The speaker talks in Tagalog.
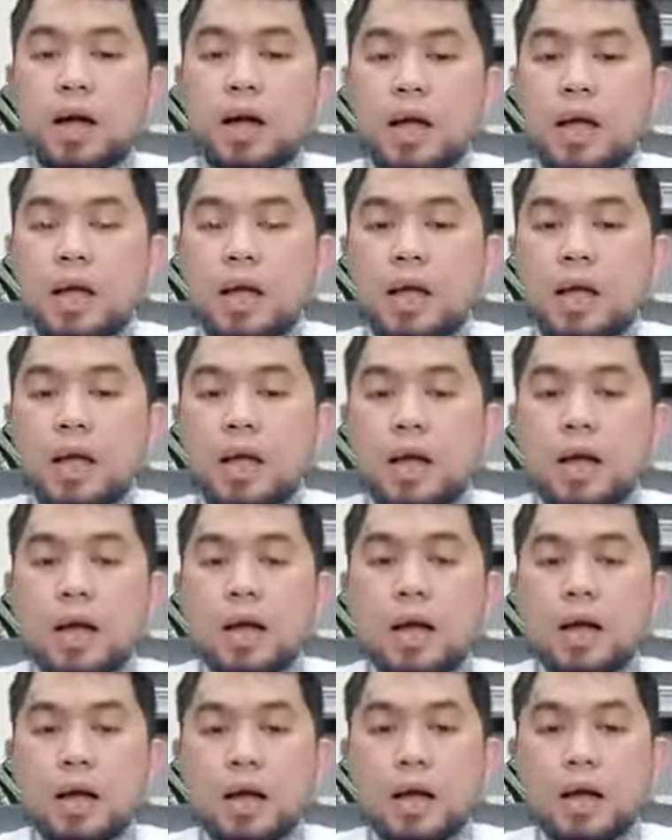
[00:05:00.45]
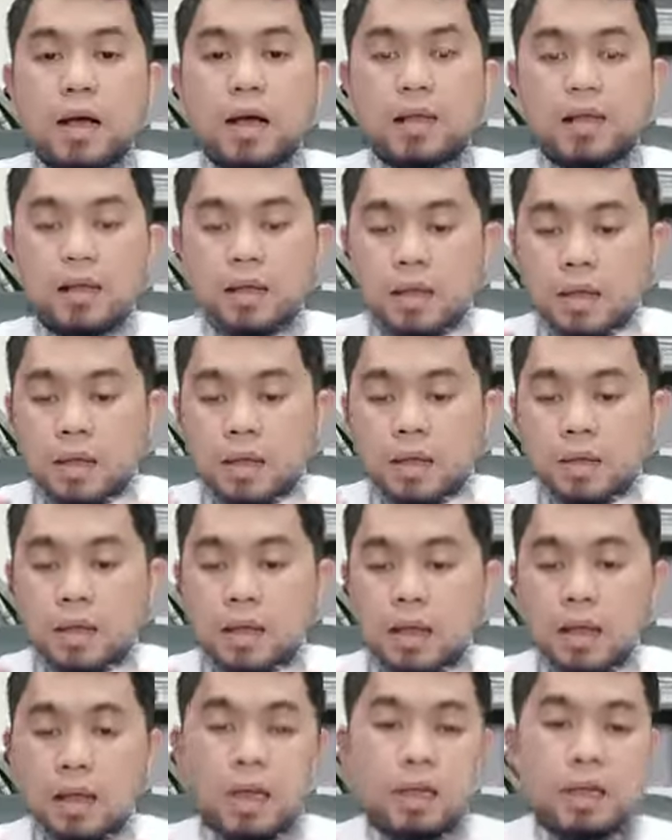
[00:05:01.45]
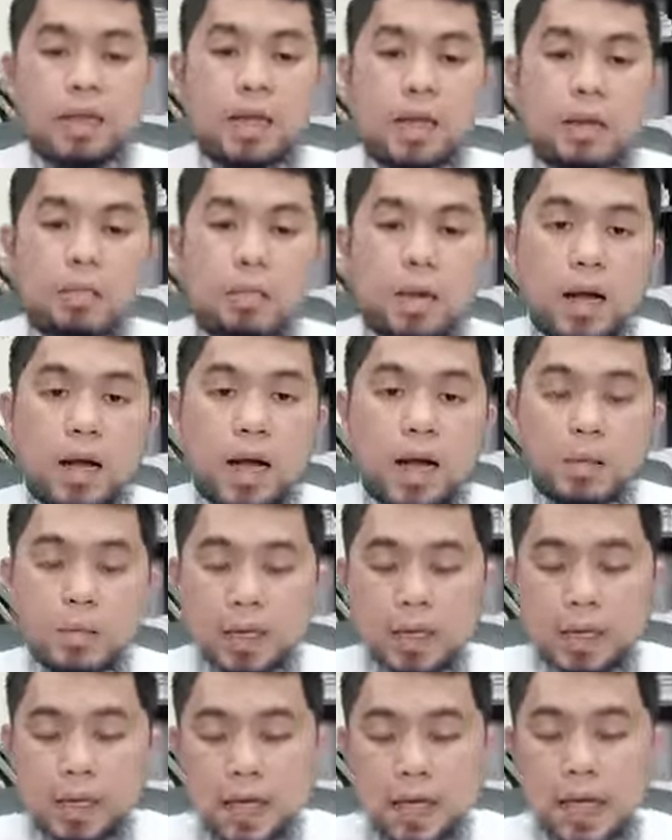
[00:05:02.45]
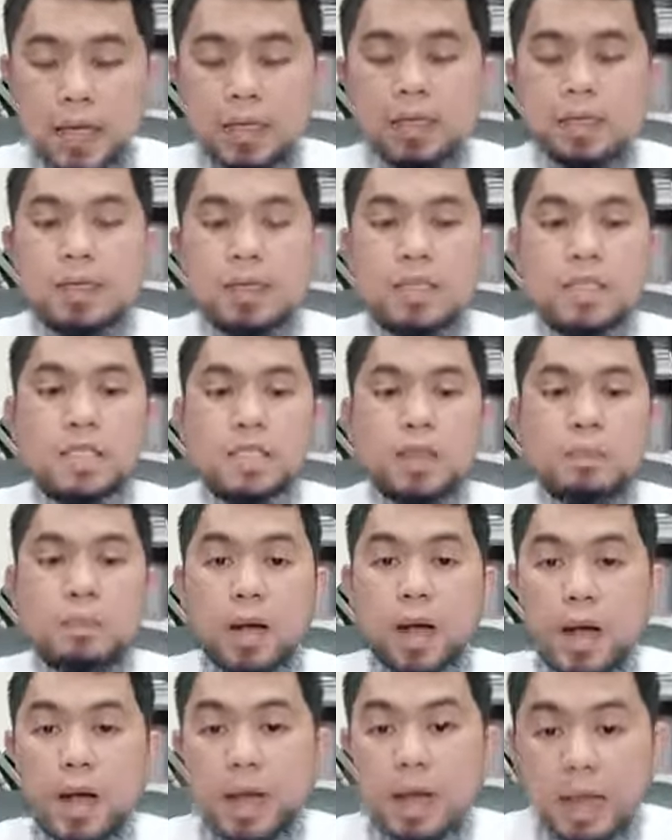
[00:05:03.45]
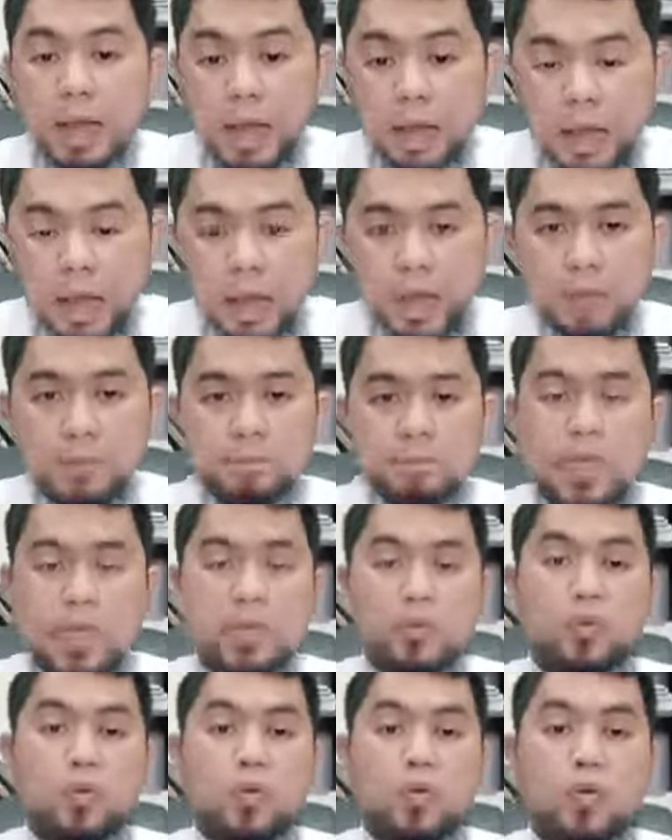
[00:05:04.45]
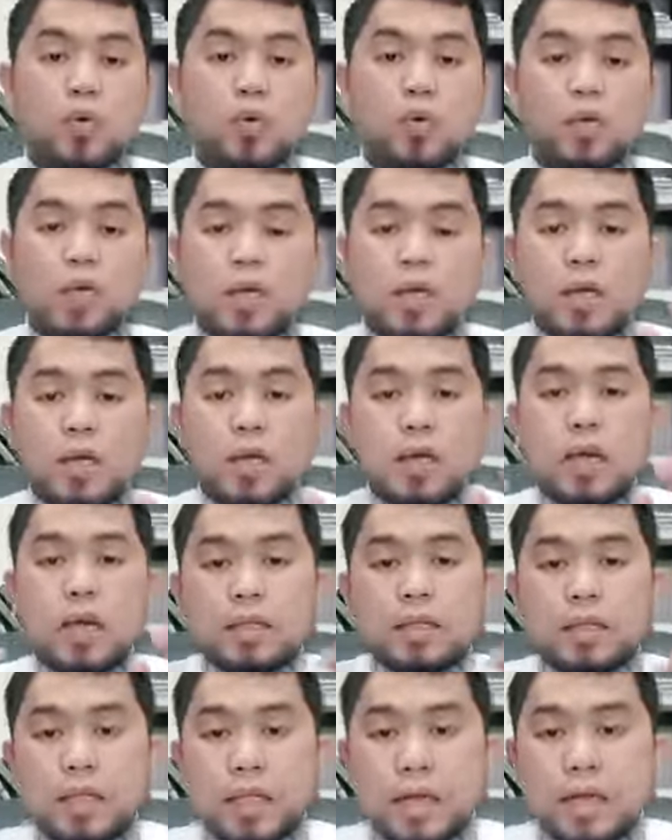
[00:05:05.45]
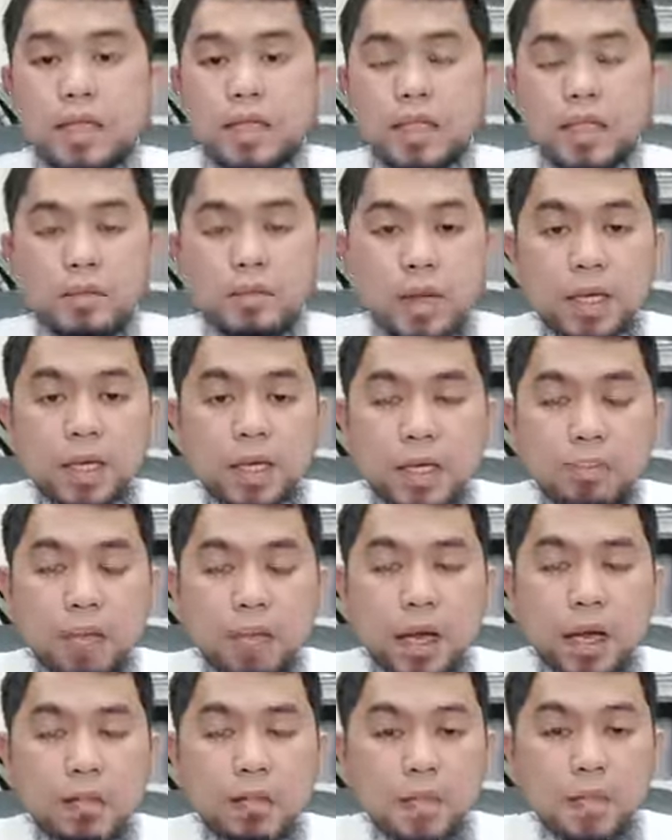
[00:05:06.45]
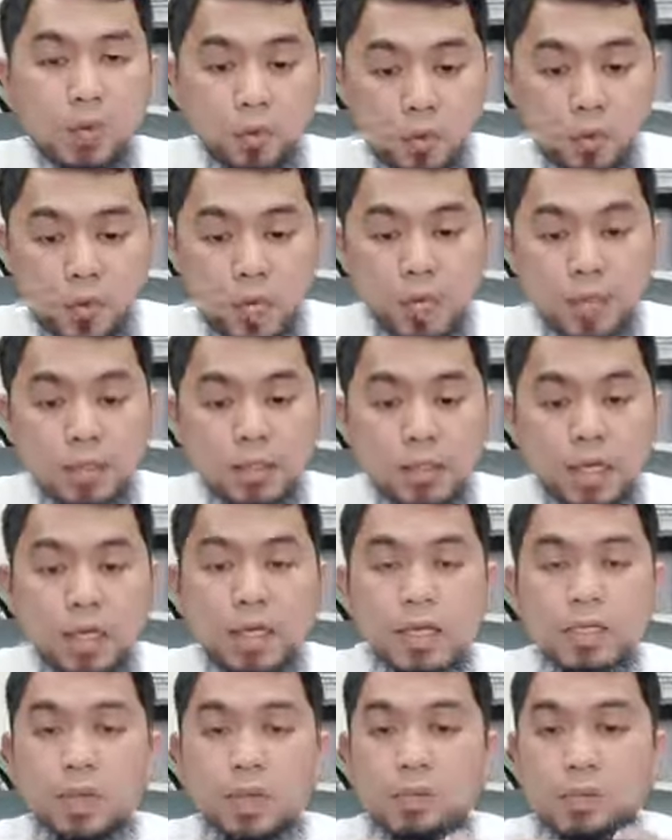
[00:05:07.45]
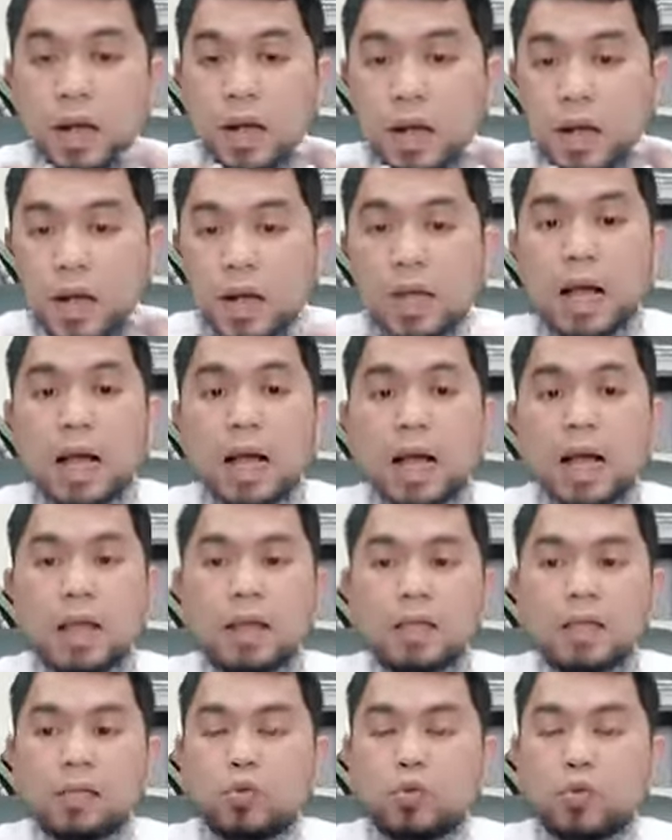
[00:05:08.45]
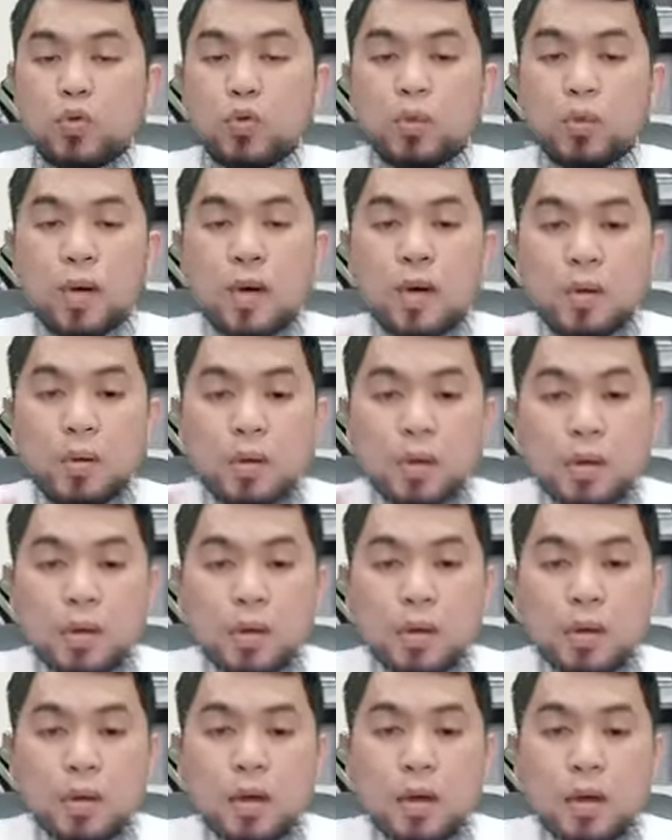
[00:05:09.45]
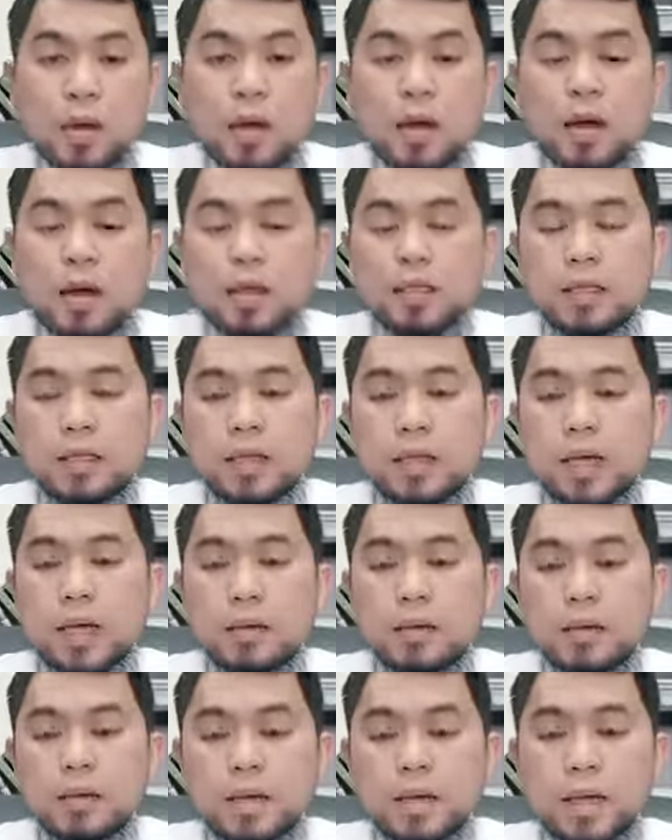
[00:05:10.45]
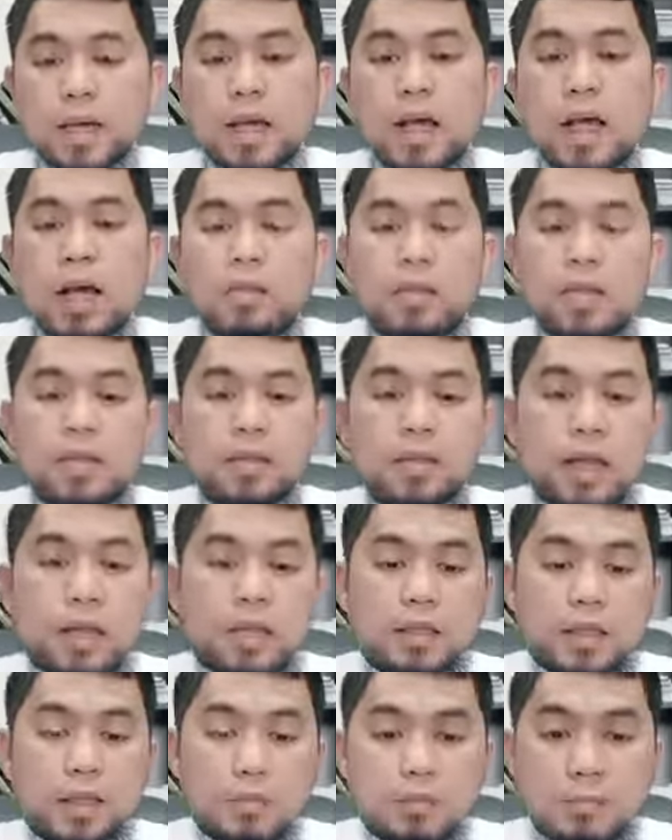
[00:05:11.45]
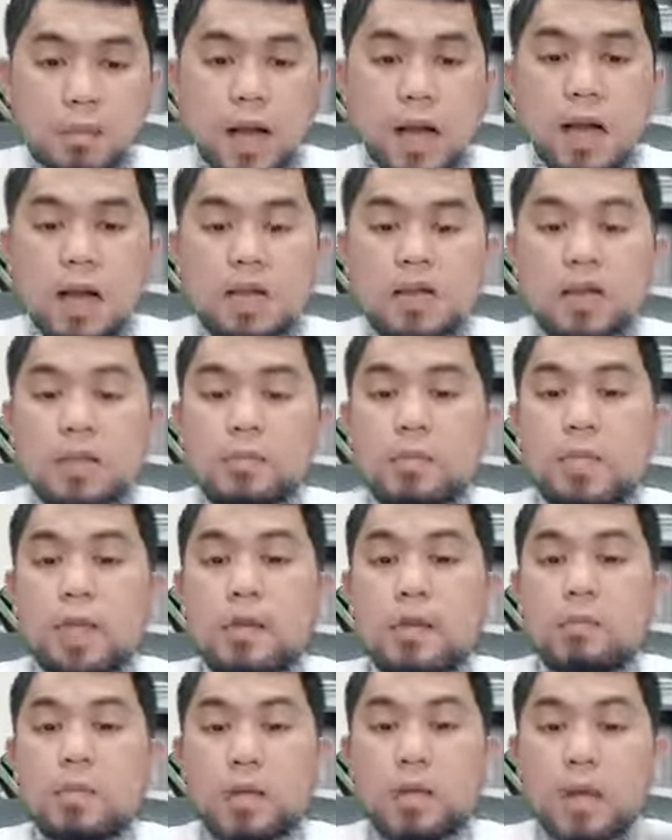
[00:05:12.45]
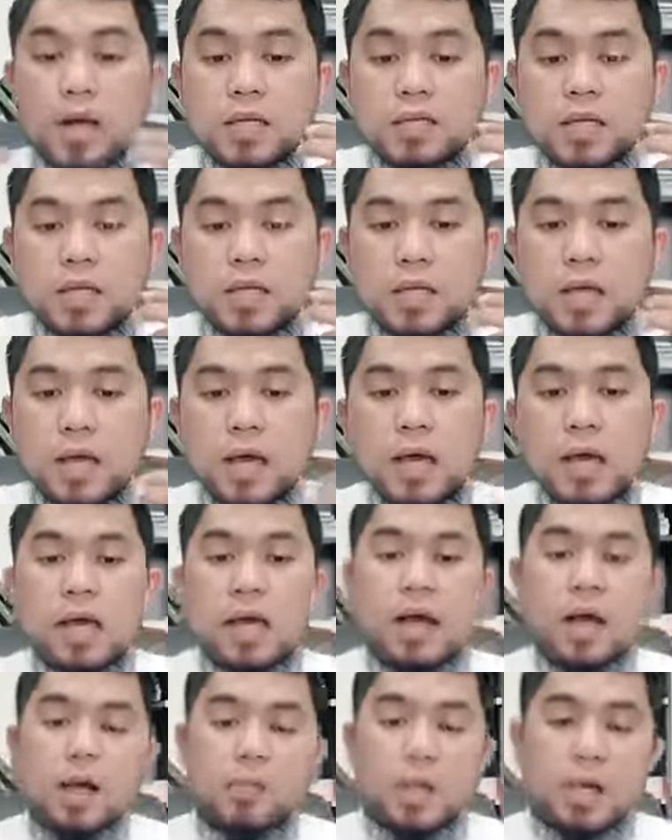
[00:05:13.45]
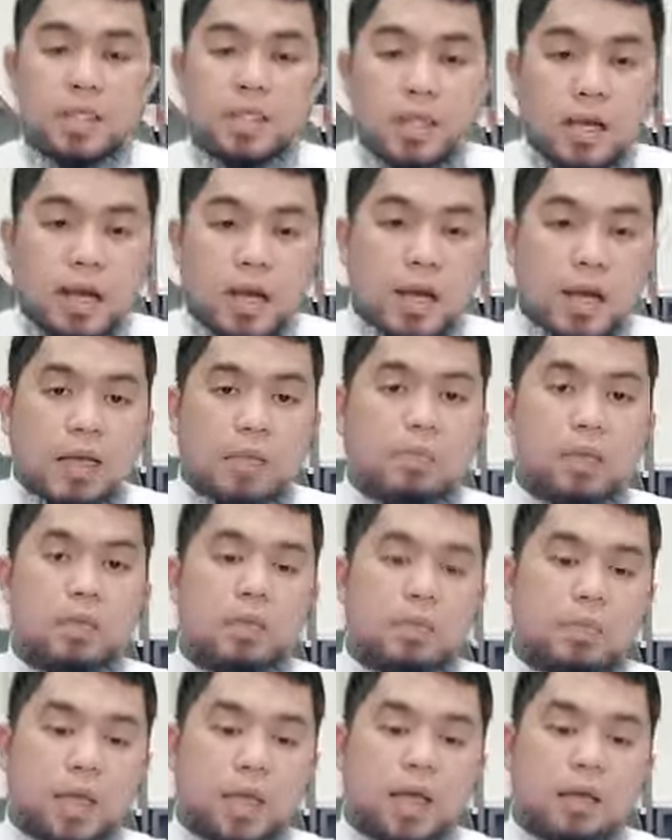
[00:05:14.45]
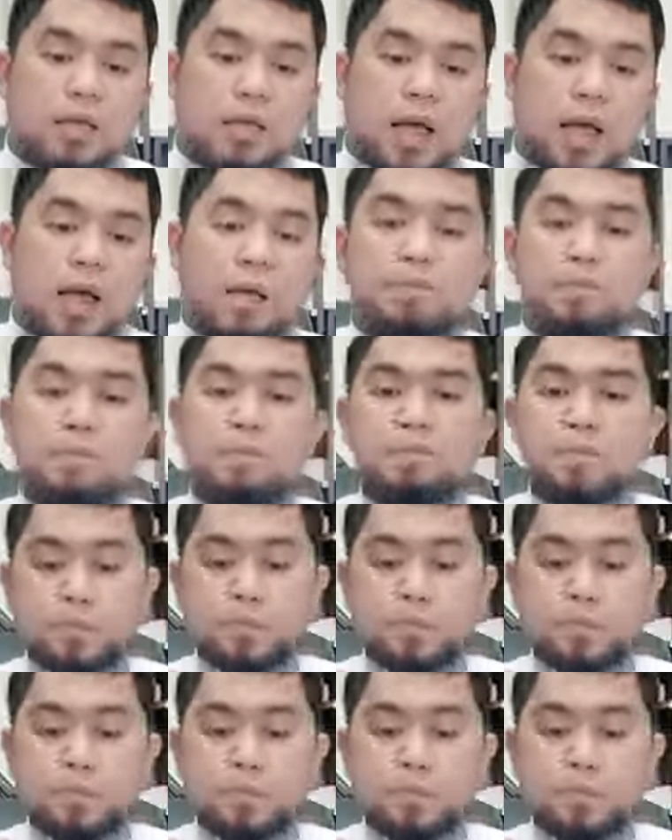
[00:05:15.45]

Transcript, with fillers: mga uh, uh, kanilang mga kamalian sa pangangalakal. Na ito yung kanilang hindi pagiging makatarungan sa pangangalakal. Ito yung mang, uh, kanilang ginagamit na timbangan ay binabawasan nila kapag sila ay magbebenta.